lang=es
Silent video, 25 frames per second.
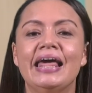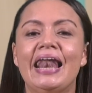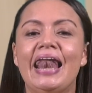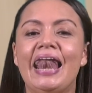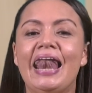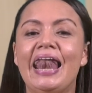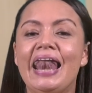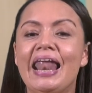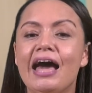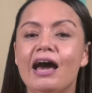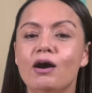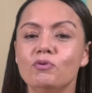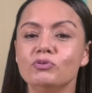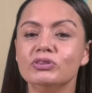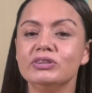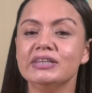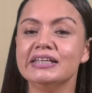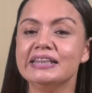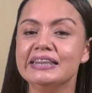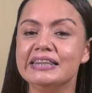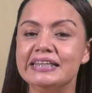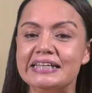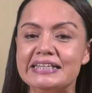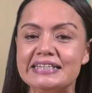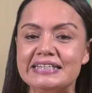La
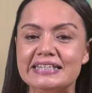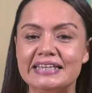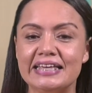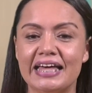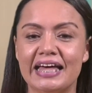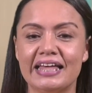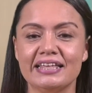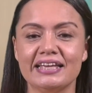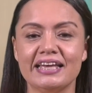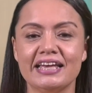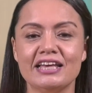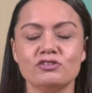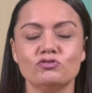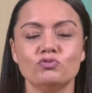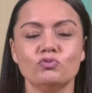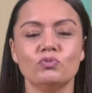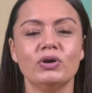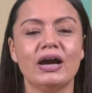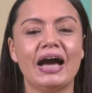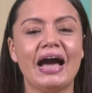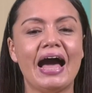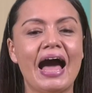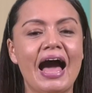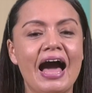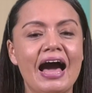autenticidad es
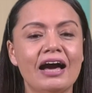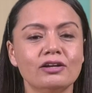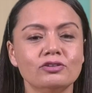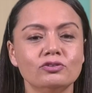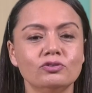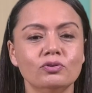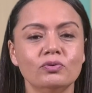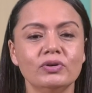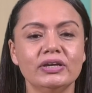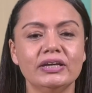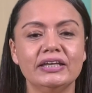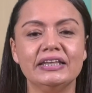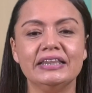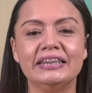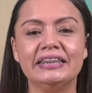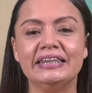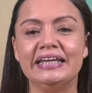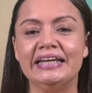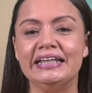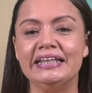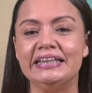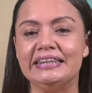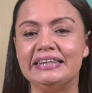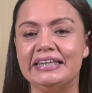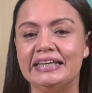un acto
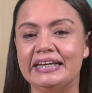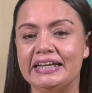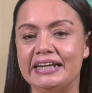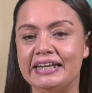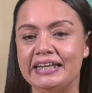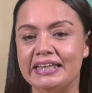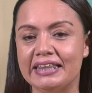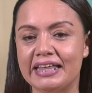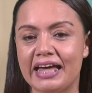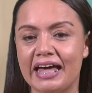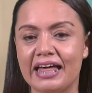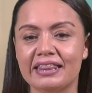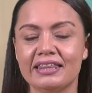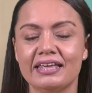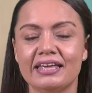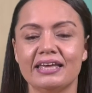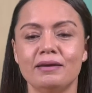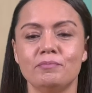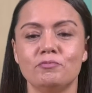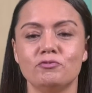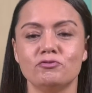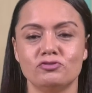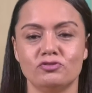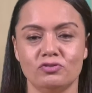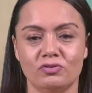de integridad
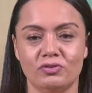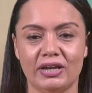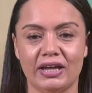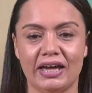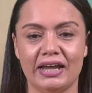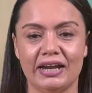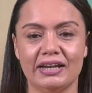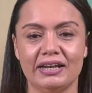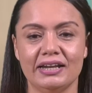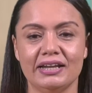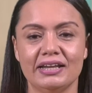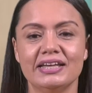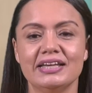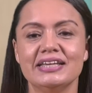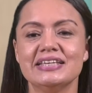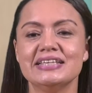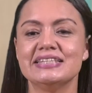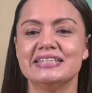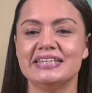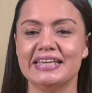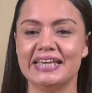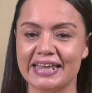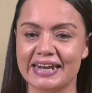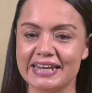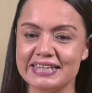emocional.
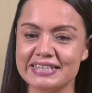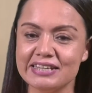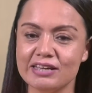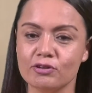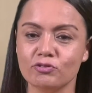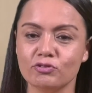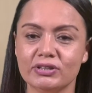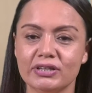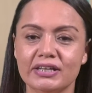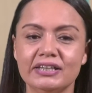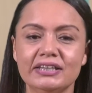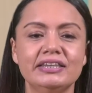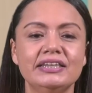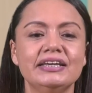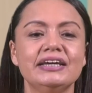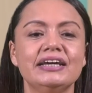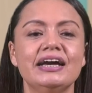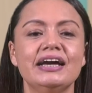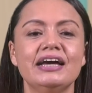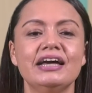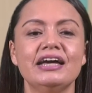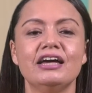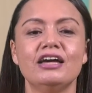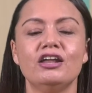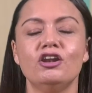Si eres
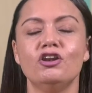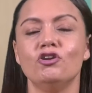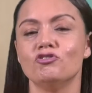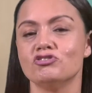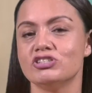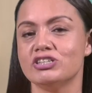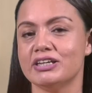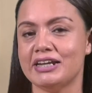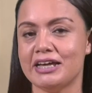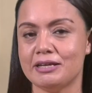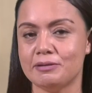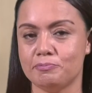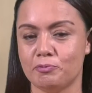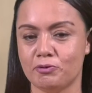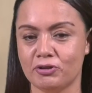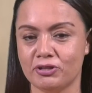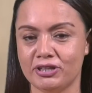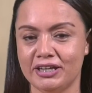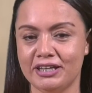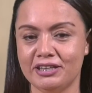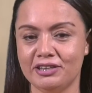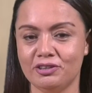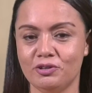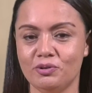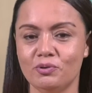auténtica, lo serás por
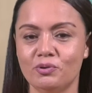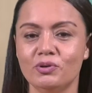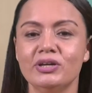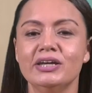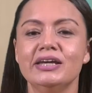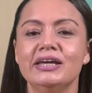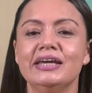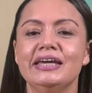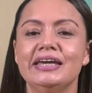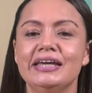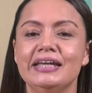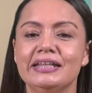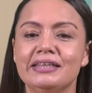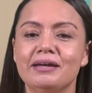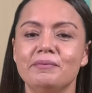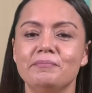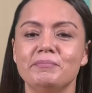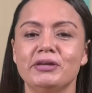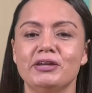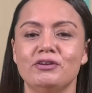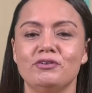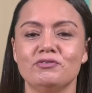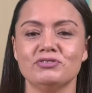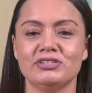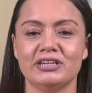dentro y
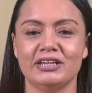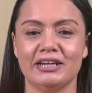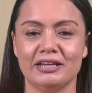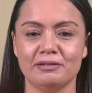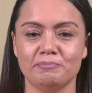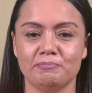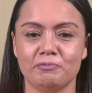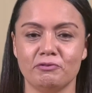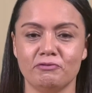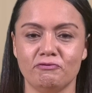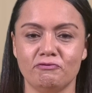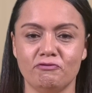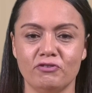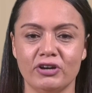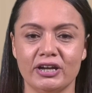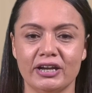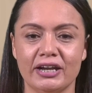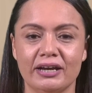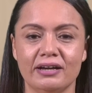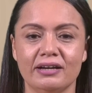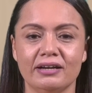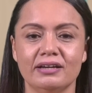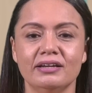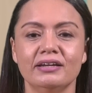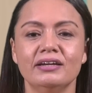también lo serás por
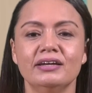fuera.